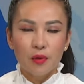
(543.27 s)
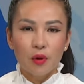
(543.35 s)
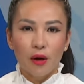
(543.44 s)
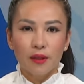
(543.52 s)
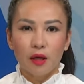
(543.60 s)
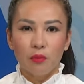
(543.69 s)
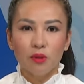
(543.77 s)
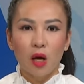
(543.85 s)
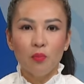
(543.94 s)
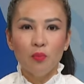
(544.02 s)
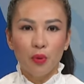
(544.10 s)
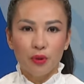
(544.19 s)
gọi Tổng
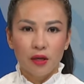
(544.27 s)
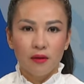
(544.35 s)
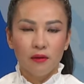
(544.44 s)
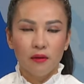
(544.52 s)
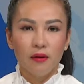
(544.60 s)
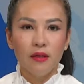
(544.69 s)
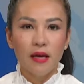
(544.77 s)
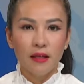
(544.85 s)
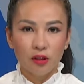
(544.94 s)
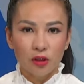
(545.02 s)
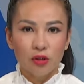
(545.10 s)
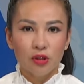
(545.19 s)
thống Putin nên
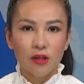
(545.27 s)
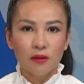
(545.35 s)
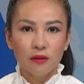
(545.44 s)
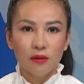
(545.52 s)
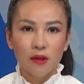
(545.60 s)
từ chức